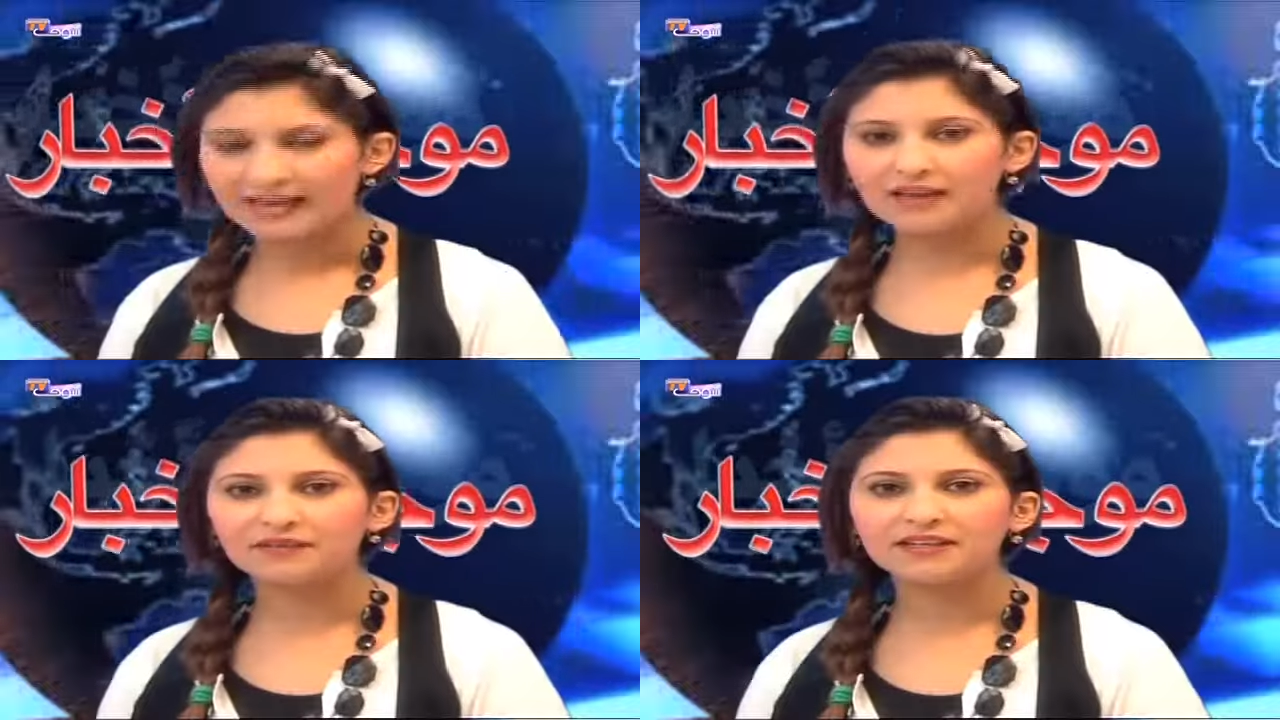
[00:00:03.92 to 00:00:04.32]

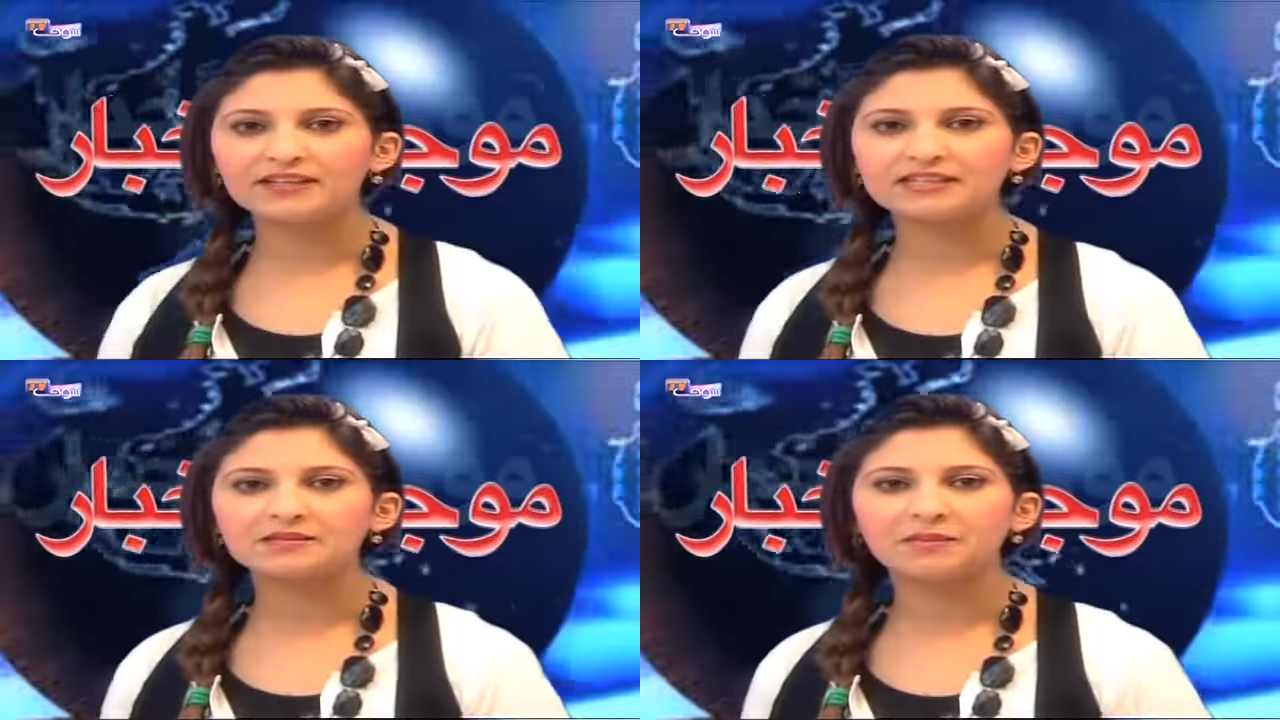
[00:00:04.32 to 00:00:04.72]

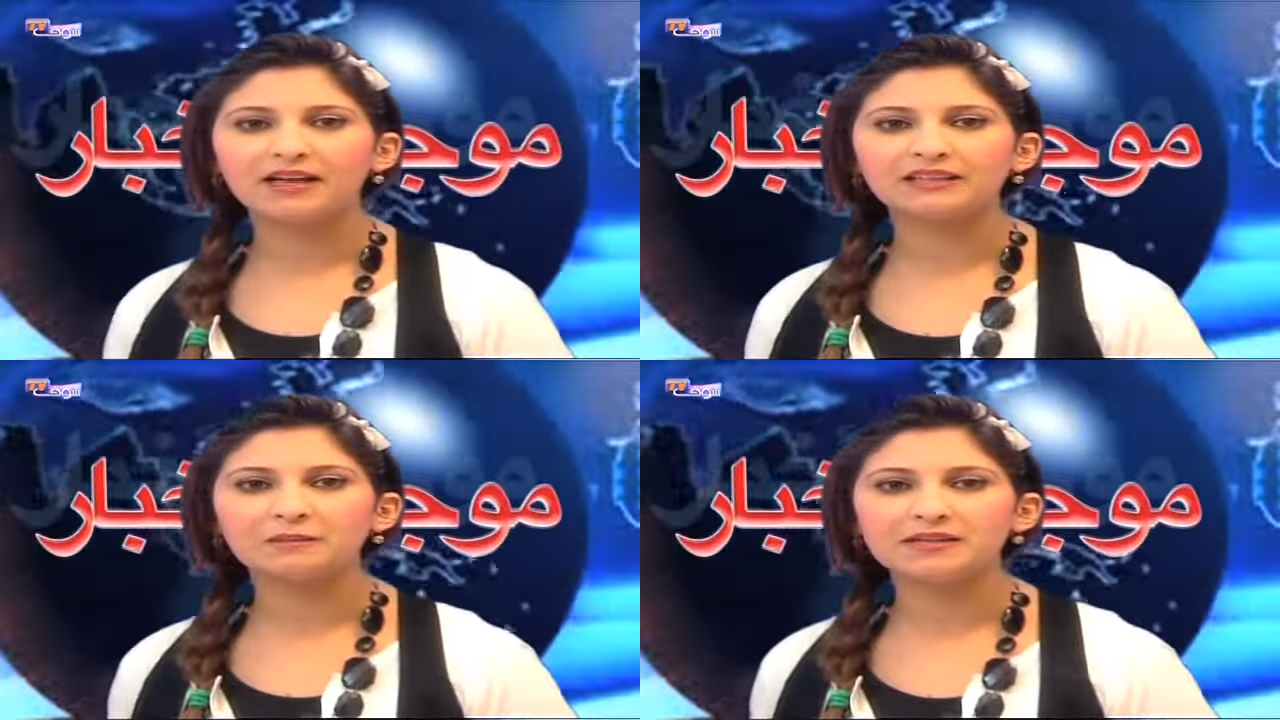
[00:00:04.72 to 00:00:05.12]
أفادت
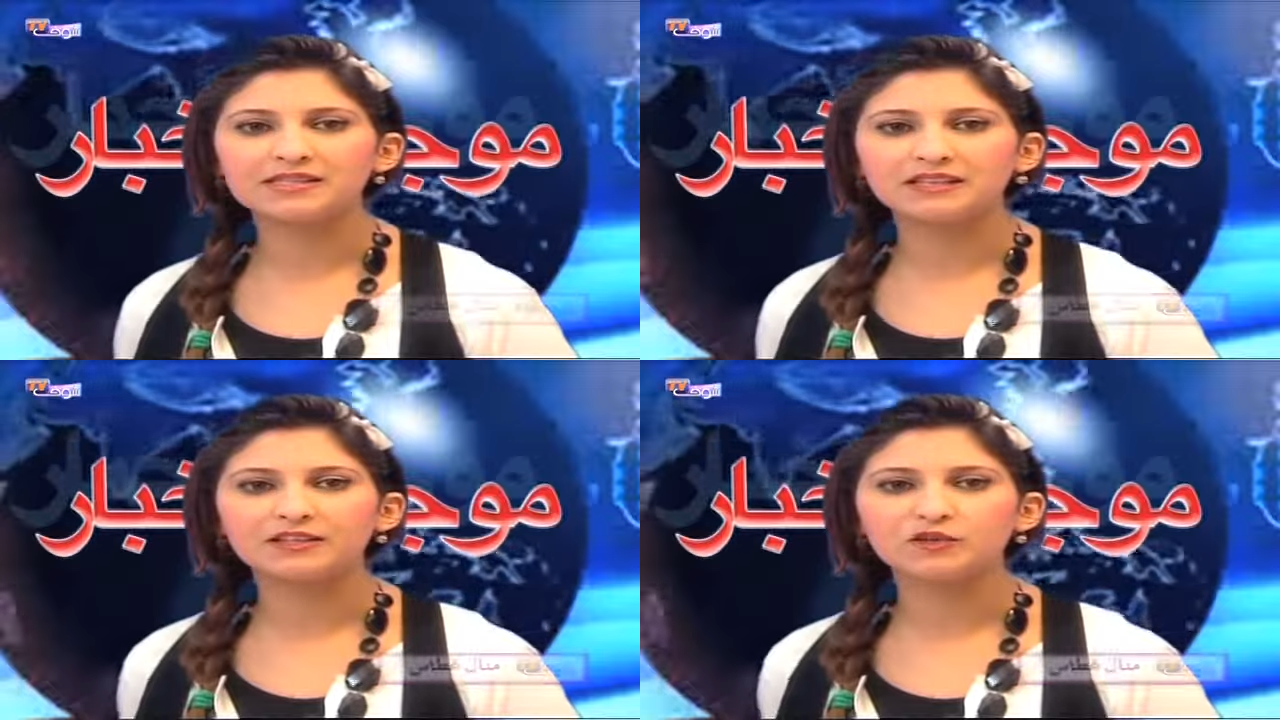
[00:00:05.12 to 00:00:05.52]
بعض
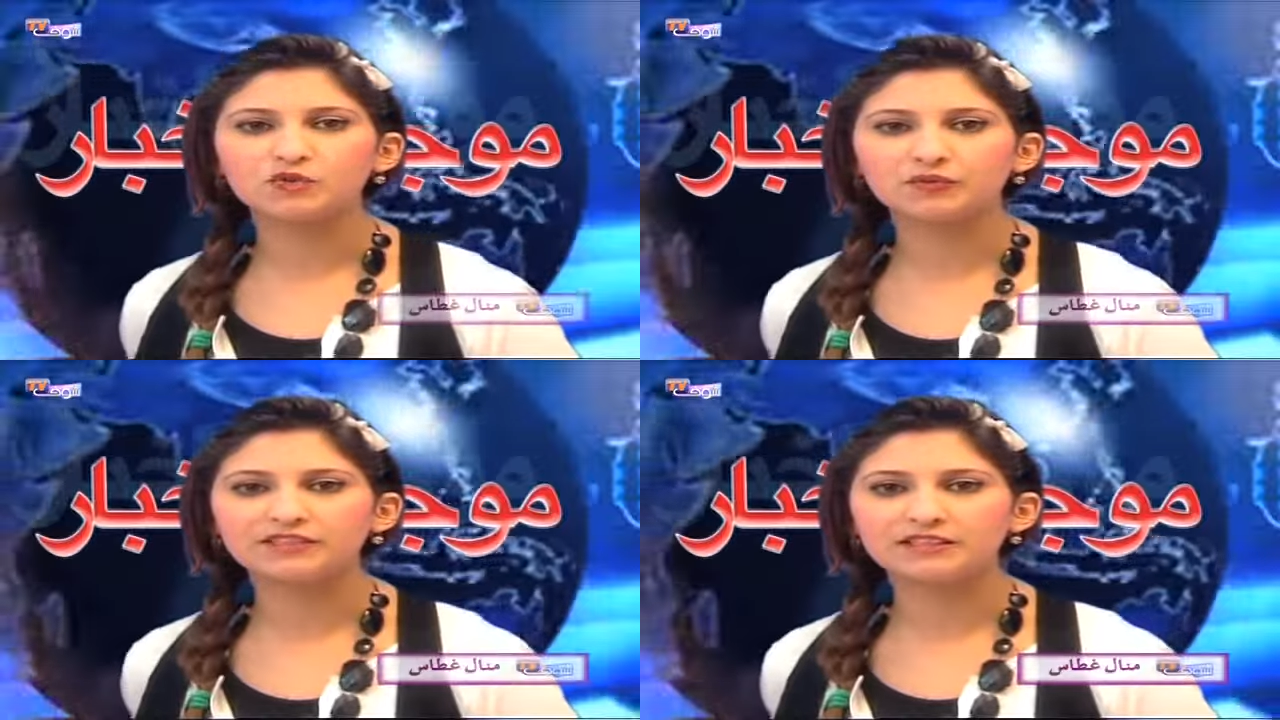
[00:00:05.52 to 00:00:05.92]
مصادر
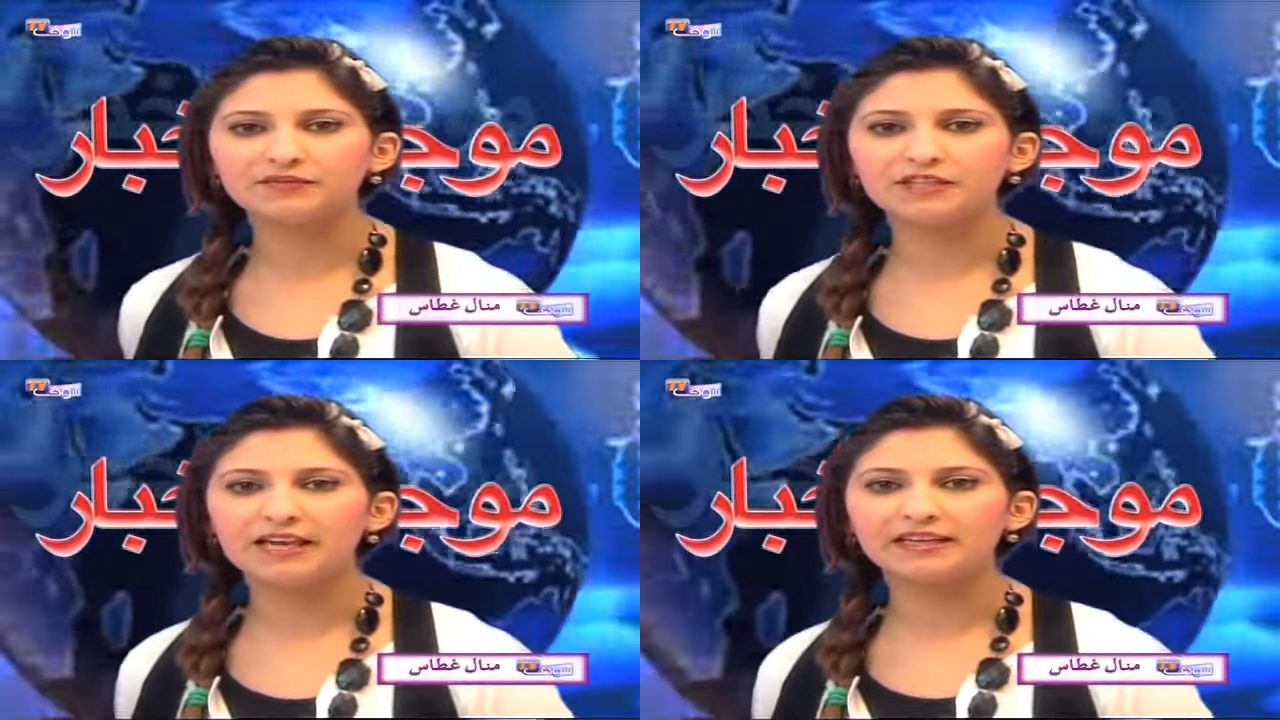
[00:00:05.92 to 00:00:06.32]
شوف تي
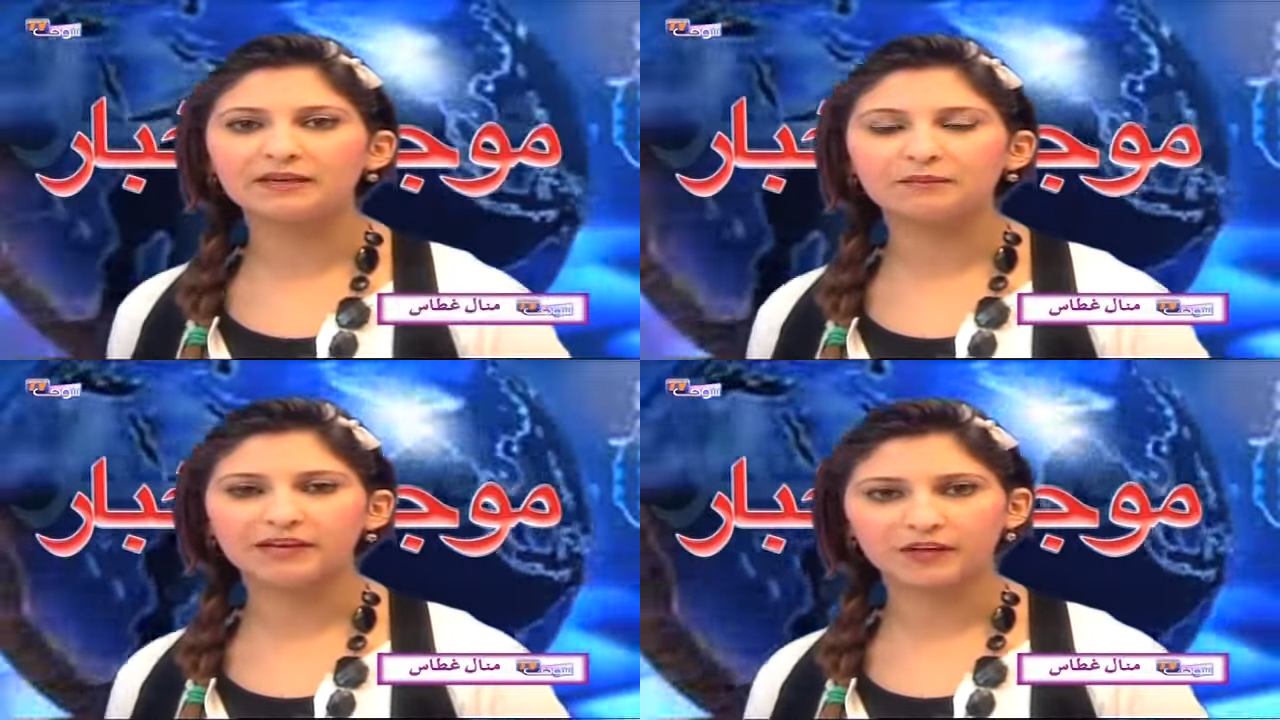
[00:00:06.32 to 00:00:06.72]
في
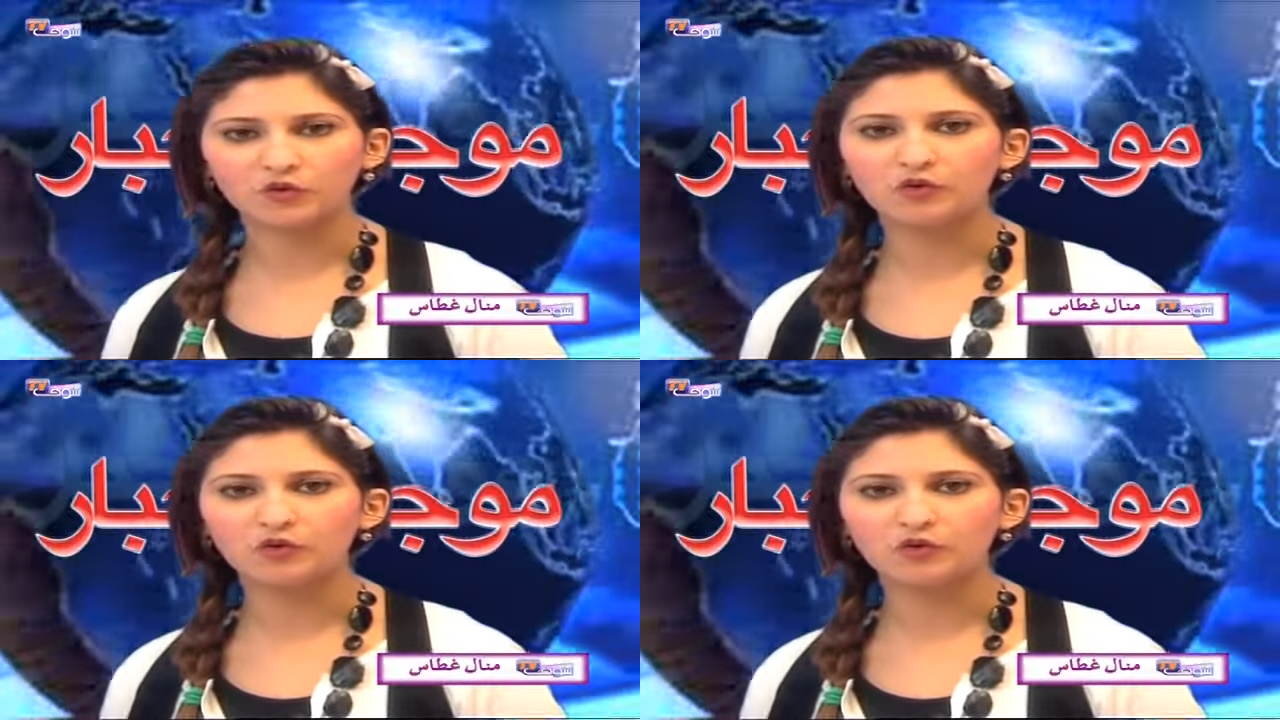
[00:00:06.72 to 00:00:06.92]
أن باراك